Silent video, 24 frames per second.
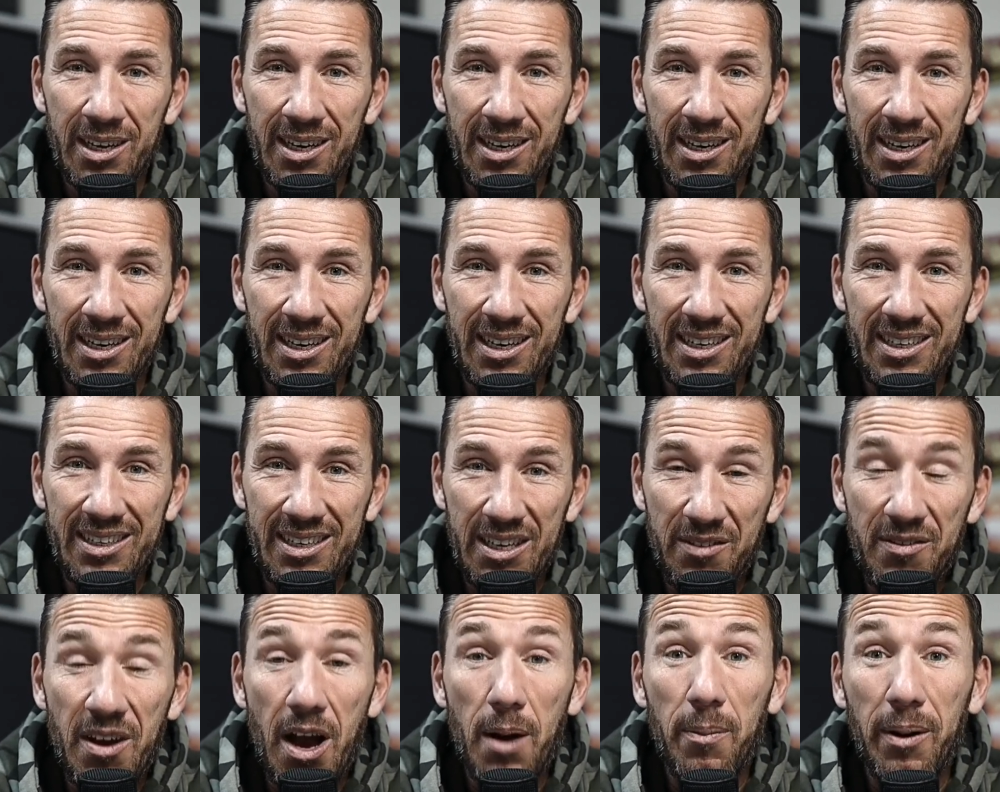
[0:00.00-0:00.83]
äh,
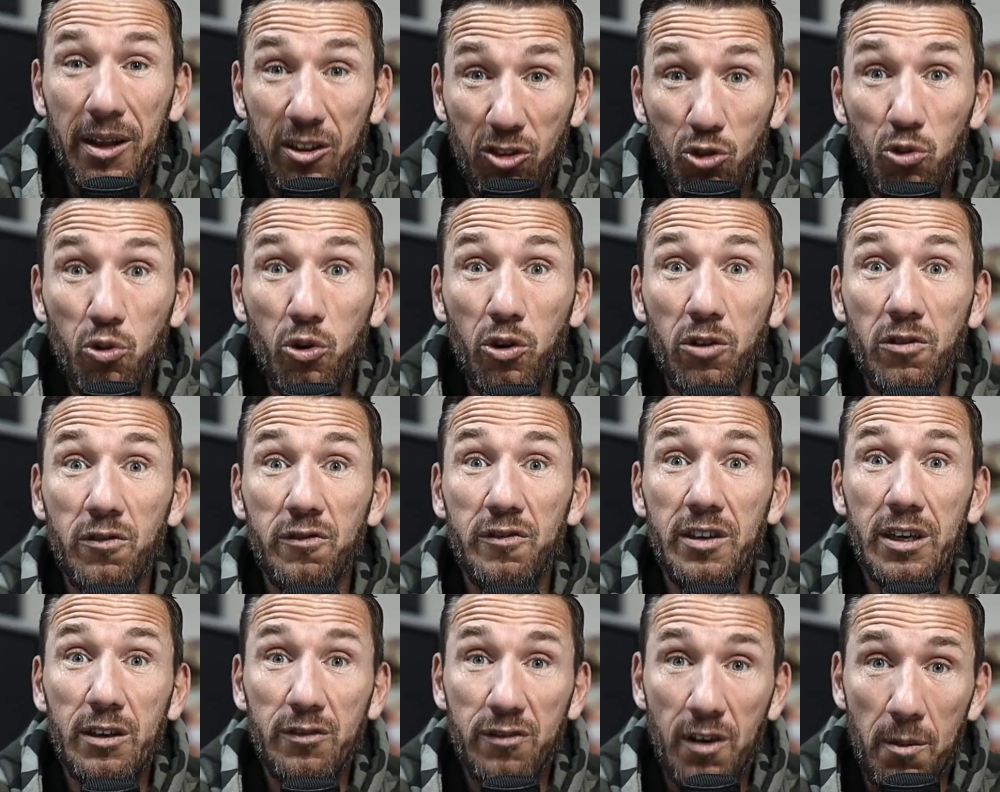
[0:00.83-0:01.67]
die wir aber
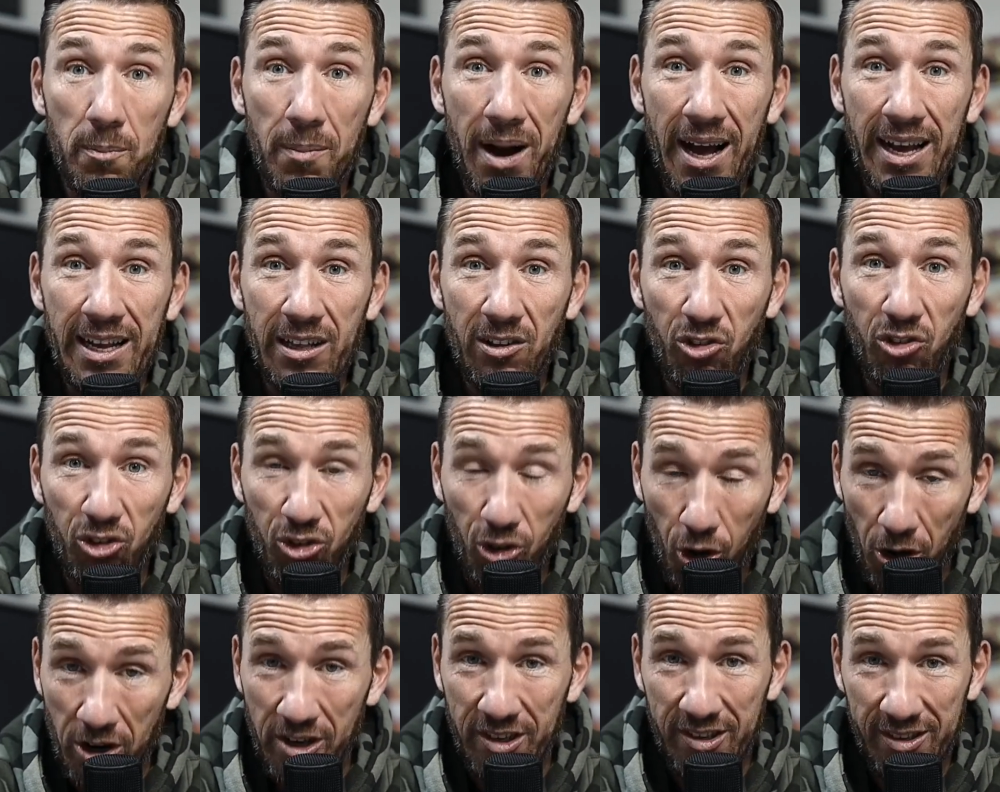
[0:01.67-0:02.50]
zukünftig vermeiden
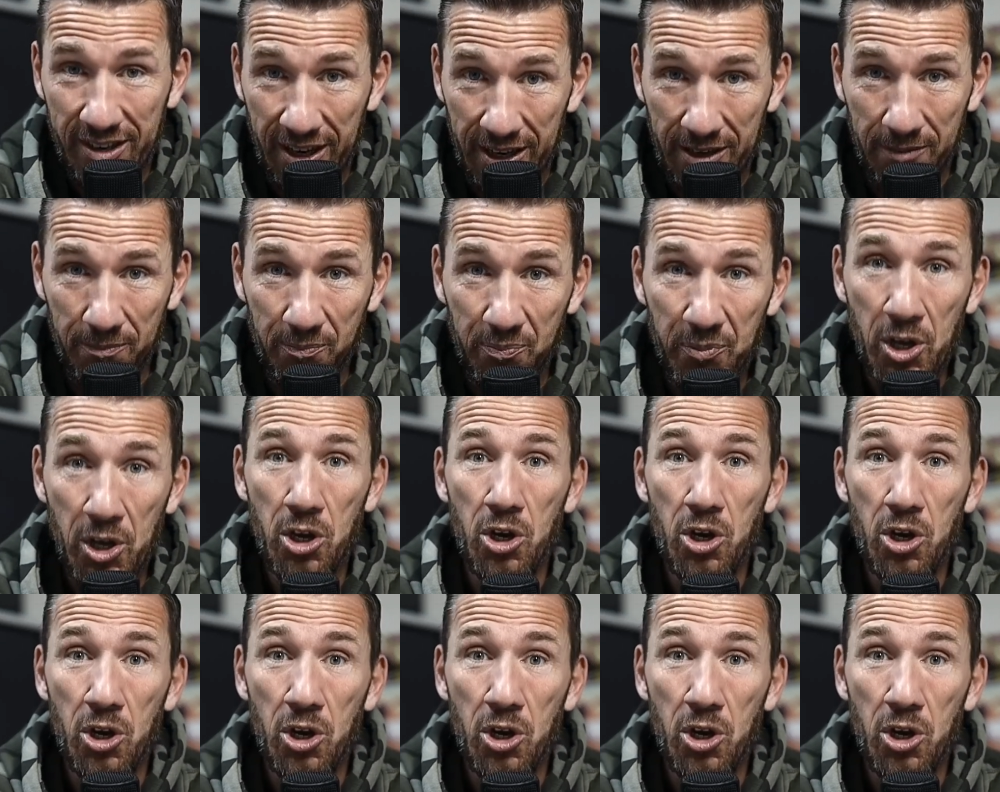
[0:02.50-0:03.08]
sollten.